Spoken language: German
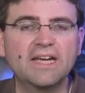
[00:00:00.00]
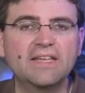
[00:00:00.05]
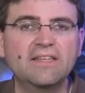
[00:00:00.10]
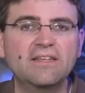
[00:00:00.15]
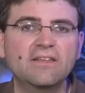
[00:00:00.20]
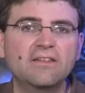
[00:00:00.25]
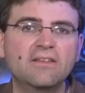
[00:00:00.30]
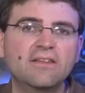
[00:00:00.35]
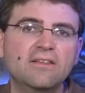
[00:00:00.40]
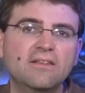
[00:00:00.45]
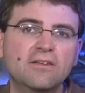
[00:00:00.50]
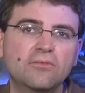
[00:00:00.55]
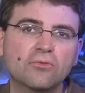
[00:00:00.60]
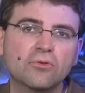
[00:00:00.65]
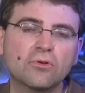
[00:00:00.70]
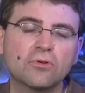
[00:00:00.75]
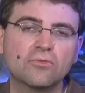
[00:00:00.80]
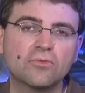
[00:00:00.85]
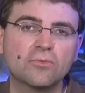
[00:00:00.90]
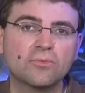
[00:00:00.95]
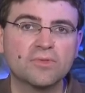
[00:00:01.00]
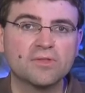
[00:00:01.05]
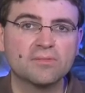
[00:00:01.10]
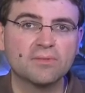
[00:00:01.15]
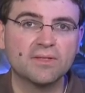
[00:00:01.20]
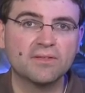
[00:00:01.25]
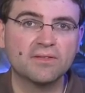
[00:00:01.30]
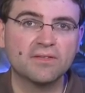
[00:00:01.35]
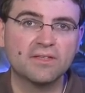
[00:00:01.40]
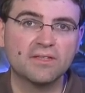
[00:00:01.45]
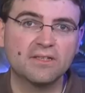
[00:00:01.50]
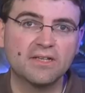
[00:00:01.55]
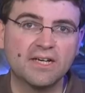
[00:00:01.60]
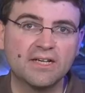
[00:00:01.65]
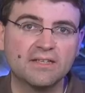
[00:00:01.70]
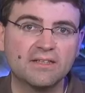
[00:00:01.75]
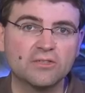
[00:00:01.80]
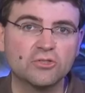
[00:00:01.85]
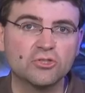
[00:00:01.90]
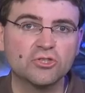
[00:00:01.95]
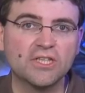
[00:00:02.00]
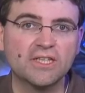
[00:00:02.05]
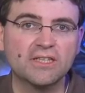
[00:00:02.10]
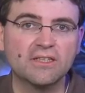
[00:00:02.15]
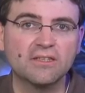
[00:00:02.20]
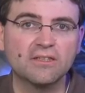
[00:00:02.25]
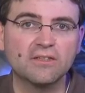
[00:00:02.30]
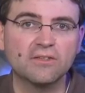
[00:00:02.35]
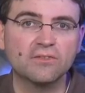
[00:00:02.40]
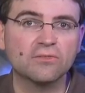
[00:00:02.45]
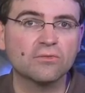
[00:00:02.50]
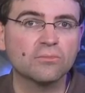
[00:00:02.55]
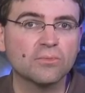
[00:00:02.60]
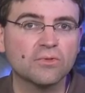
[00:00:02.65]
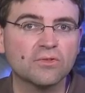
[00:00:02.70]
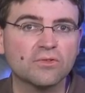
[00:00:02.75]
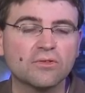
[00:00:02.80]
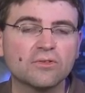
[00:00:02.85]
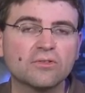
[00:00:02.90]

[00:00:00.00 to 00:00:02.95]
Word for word: eine Idee, die vor 25 Jahren entstanden ist und bis